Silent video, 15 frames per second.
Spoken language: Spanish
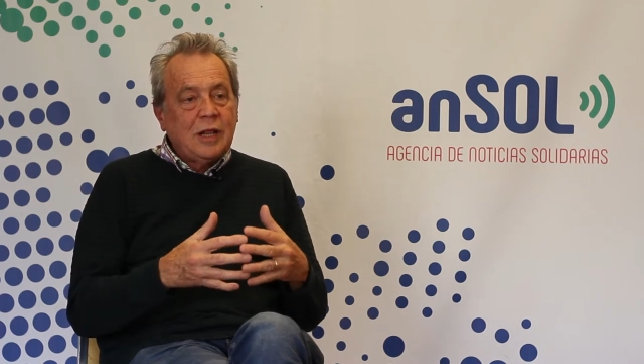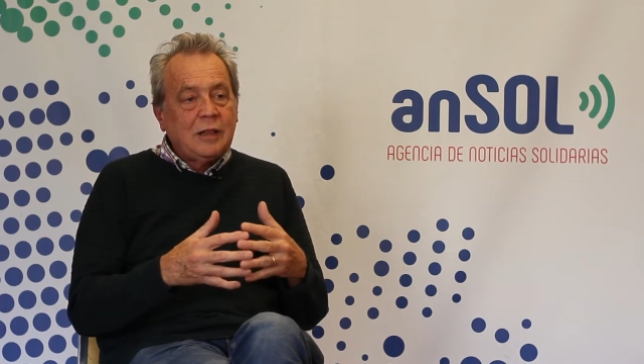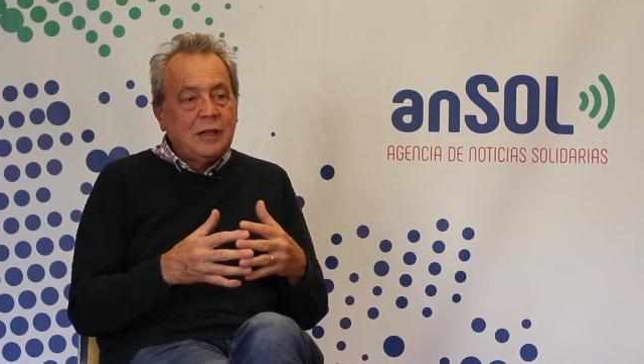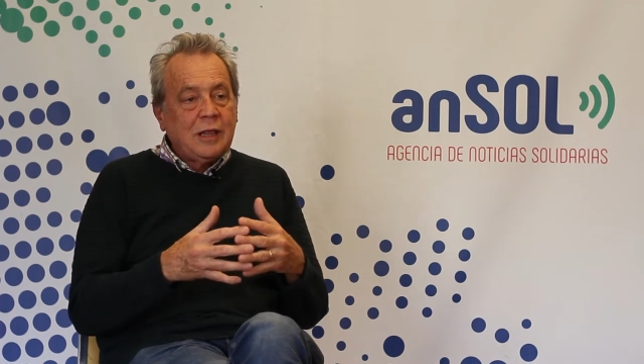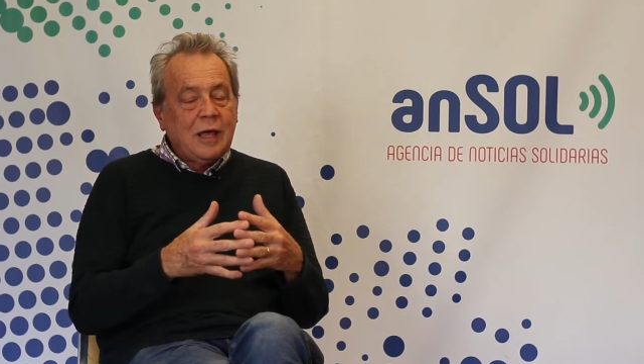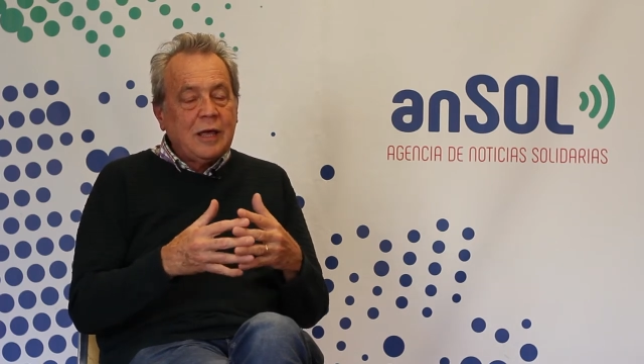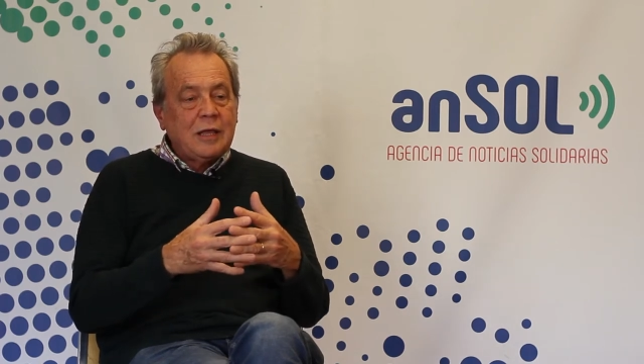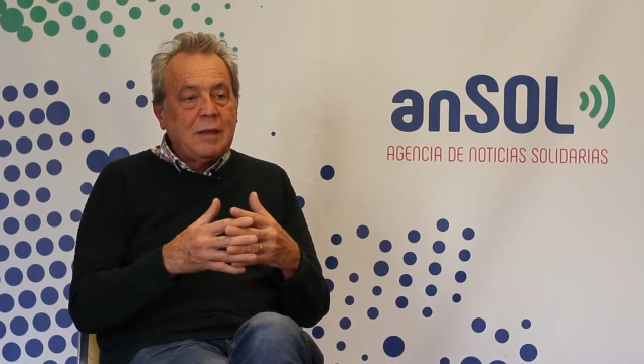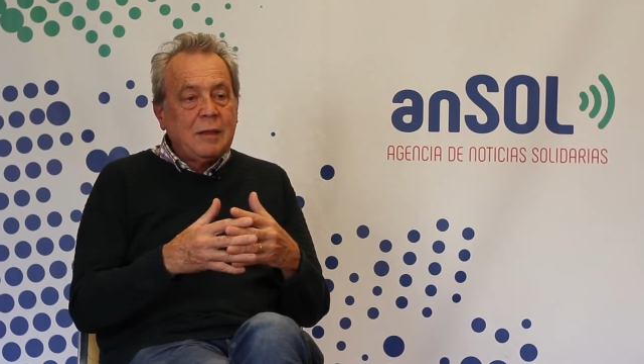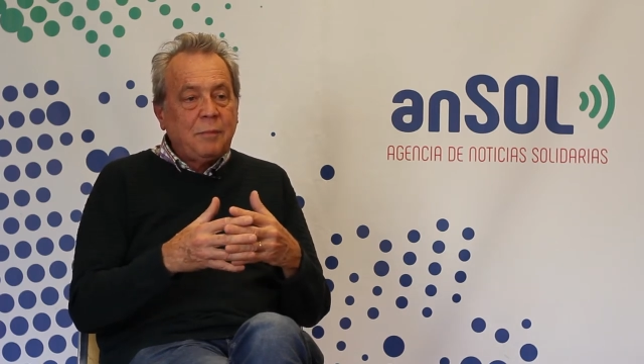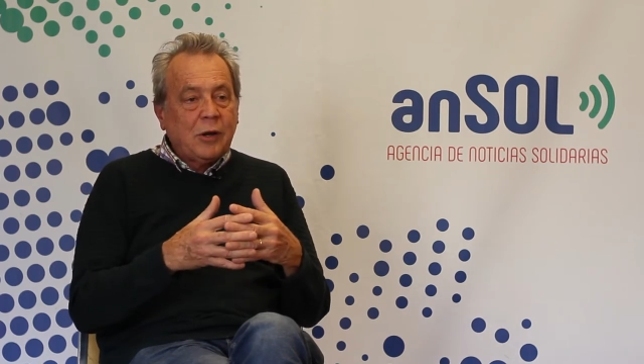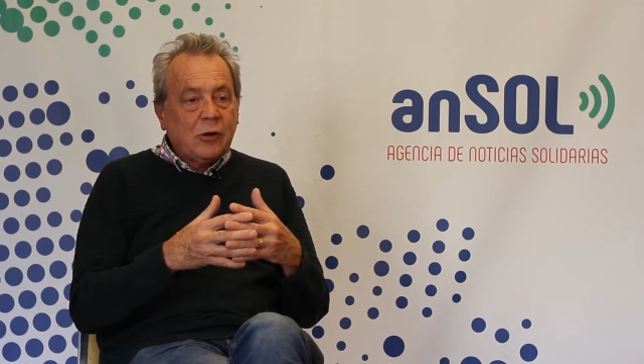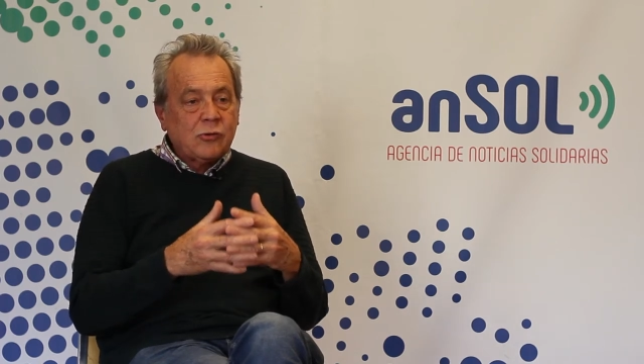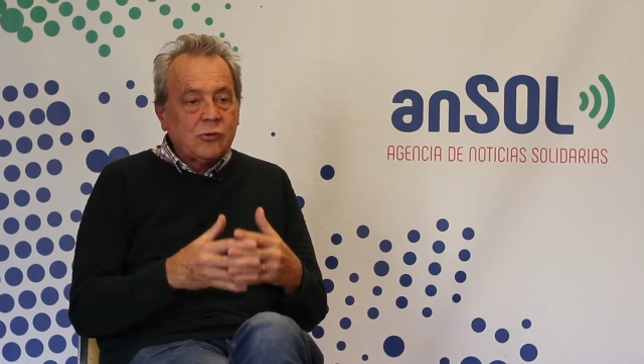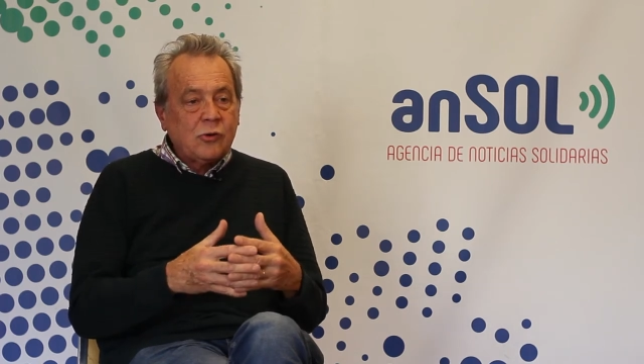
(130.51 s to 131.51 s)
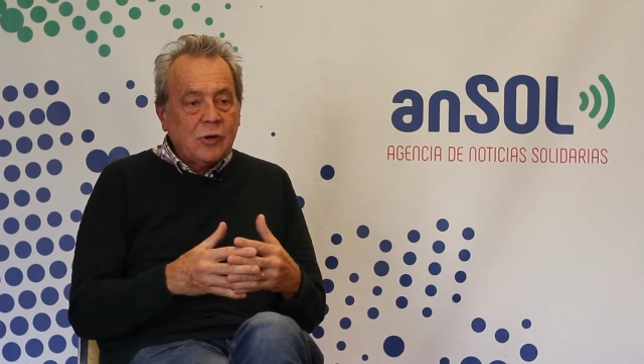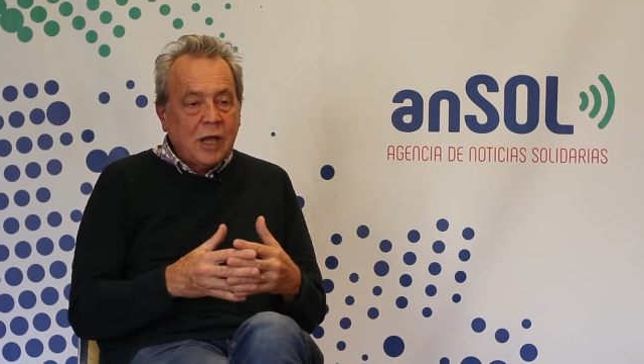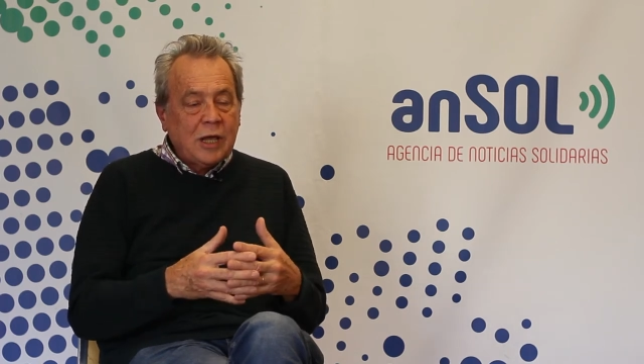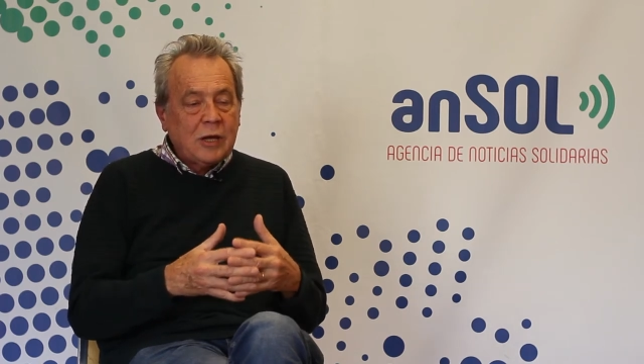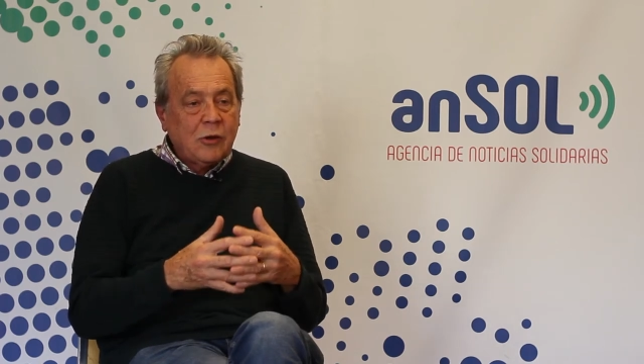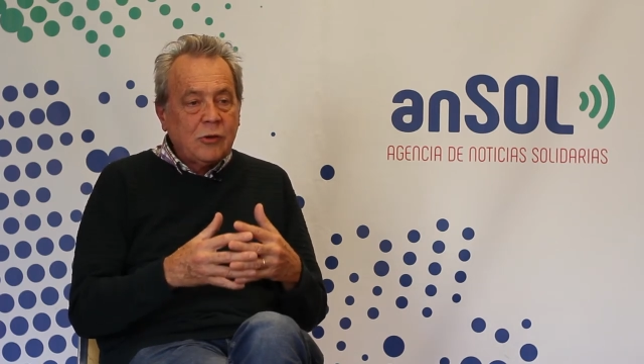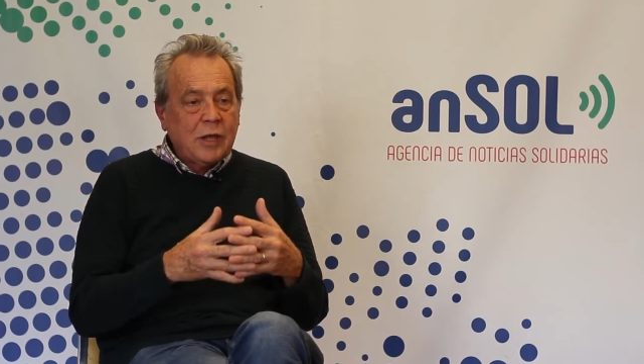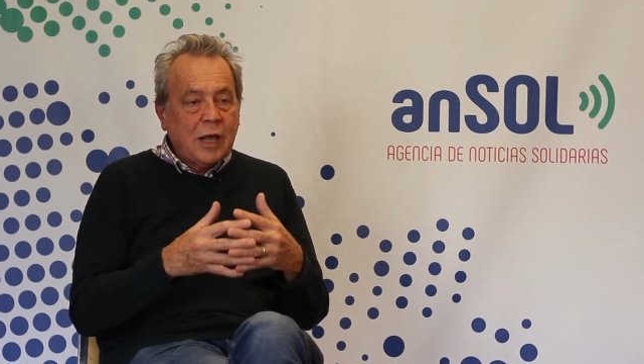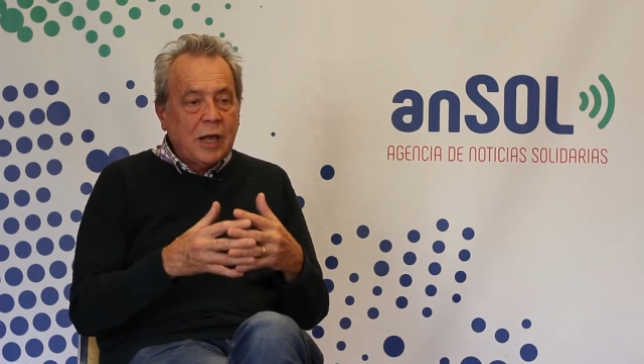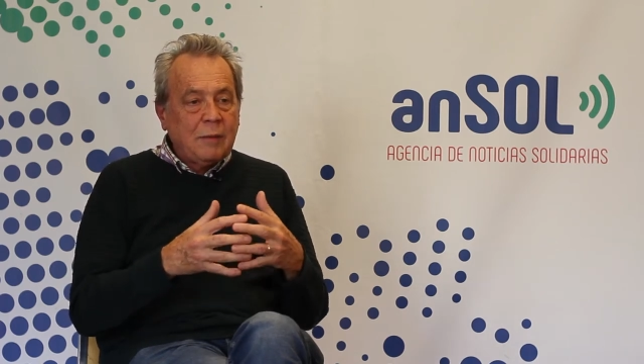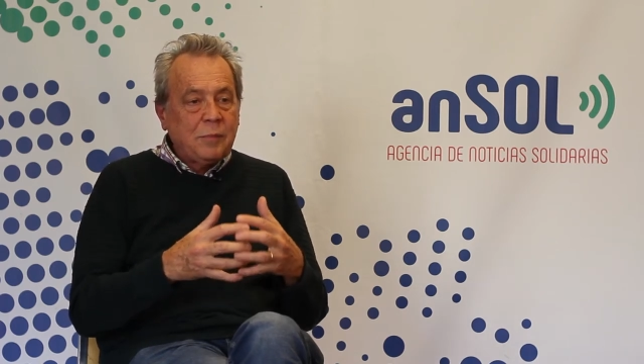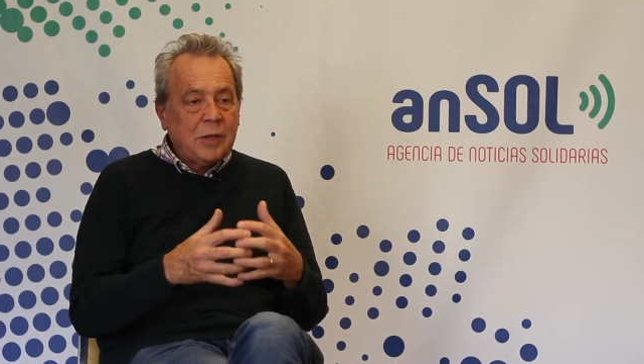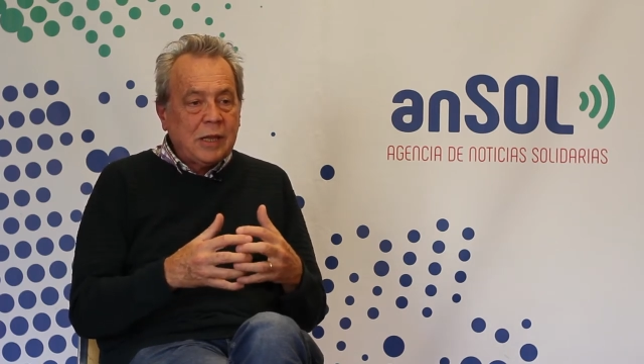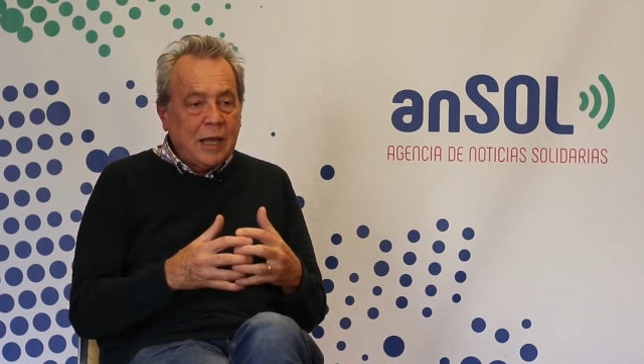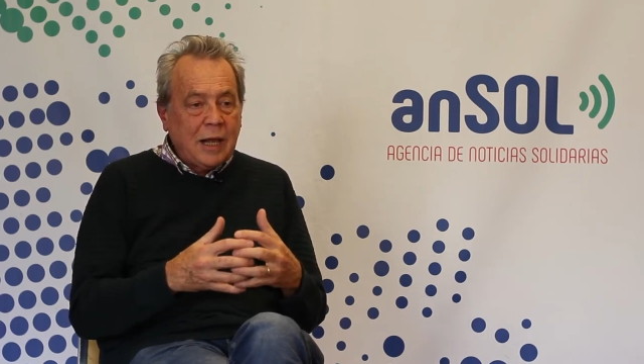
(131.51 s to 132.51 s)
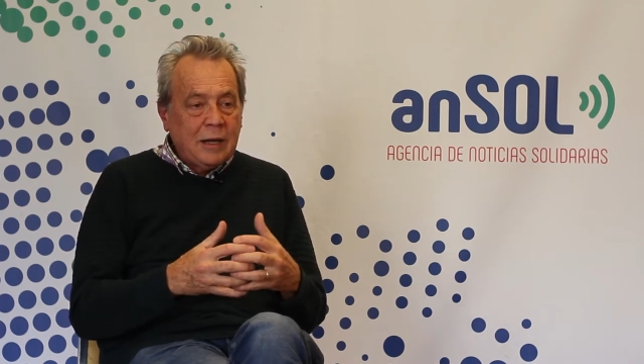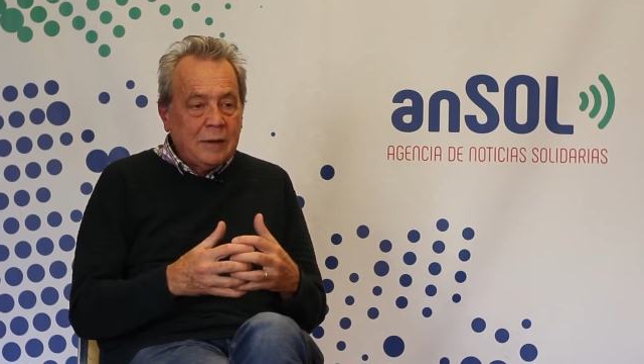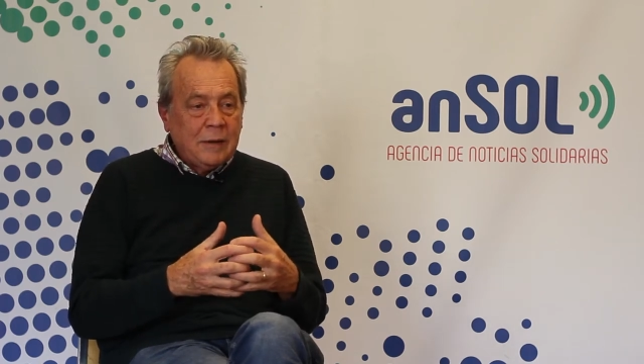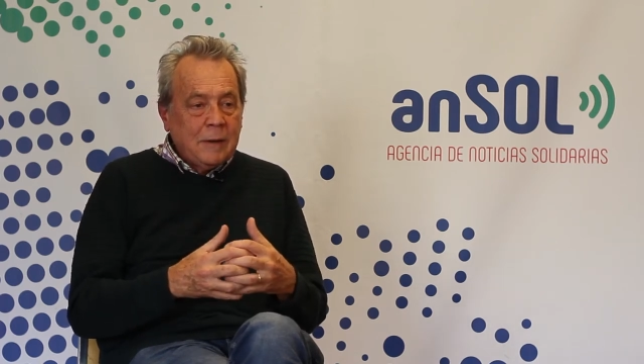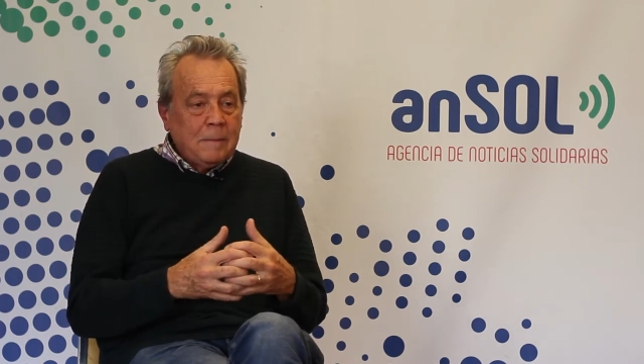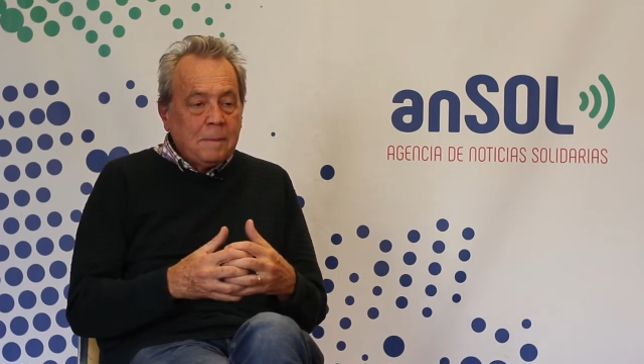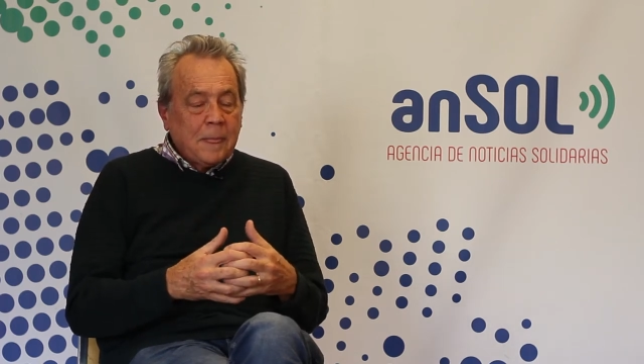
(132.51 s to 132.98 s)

entidades de personas y no de capital